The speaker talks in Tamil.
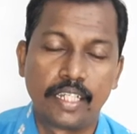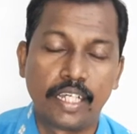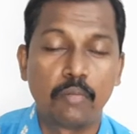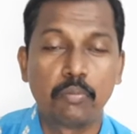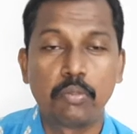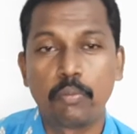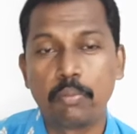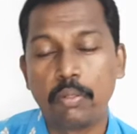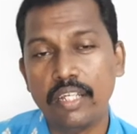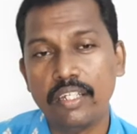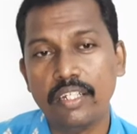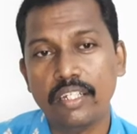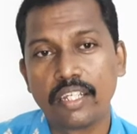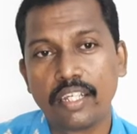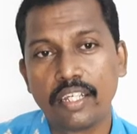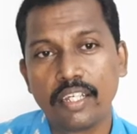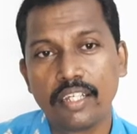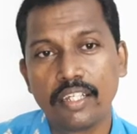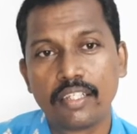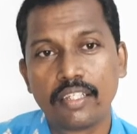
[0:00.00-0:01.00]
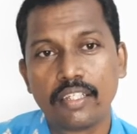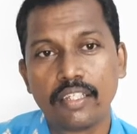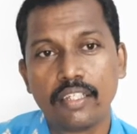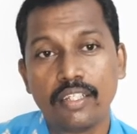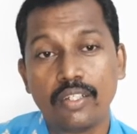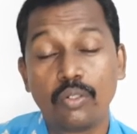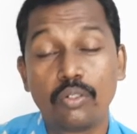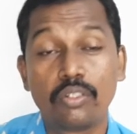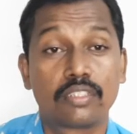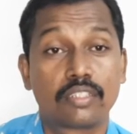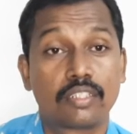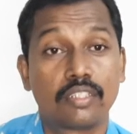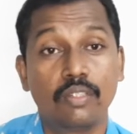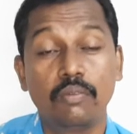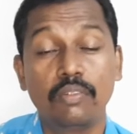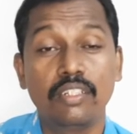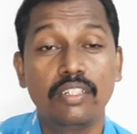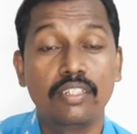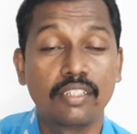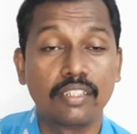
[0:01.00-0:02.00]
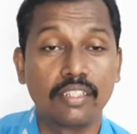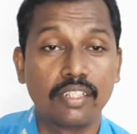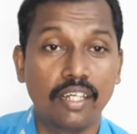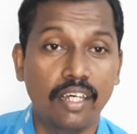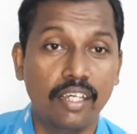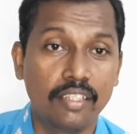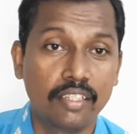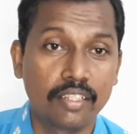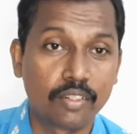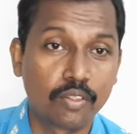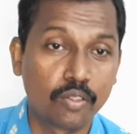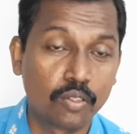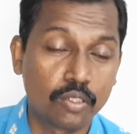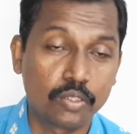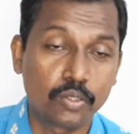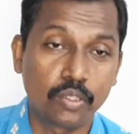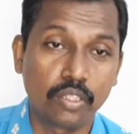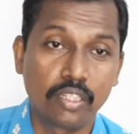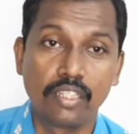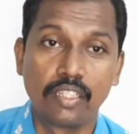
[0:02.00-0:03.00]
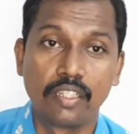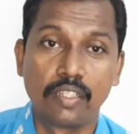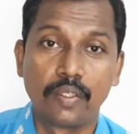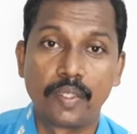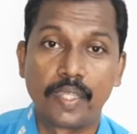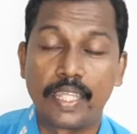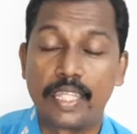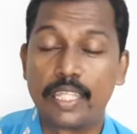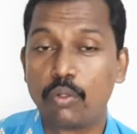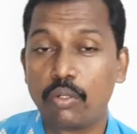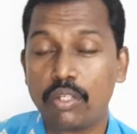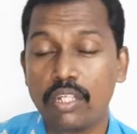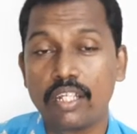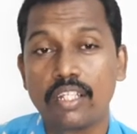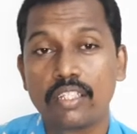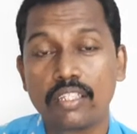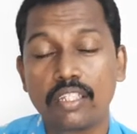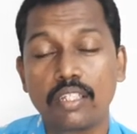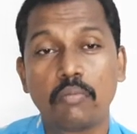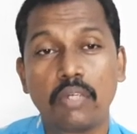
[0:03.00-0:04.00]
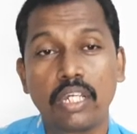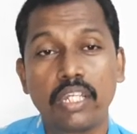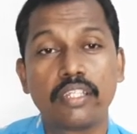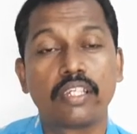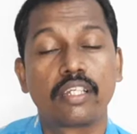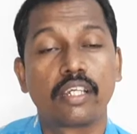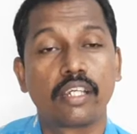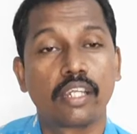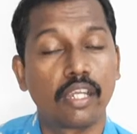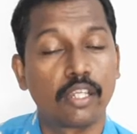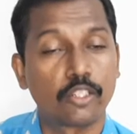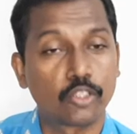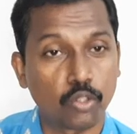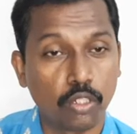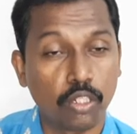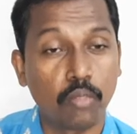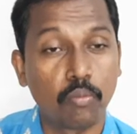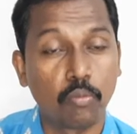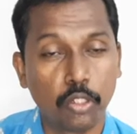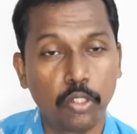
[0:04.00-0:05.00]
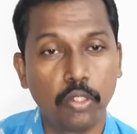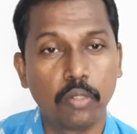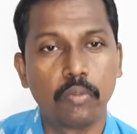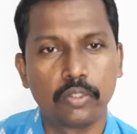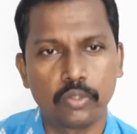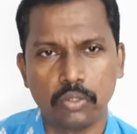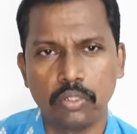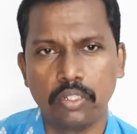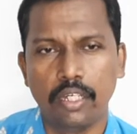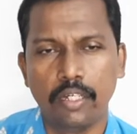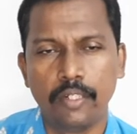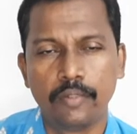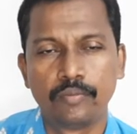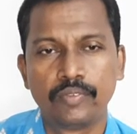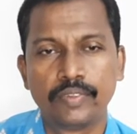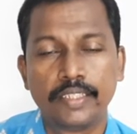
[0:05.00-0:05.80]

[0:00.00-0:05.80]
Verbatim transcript: அப்போ பாருங்கள் ஒரு செவருக்கு காது இருக்குன்னு சொல்லி இந்த உலகத்தின் மனிதர்களால் சொல்ல முடியும்னு சொன்னால்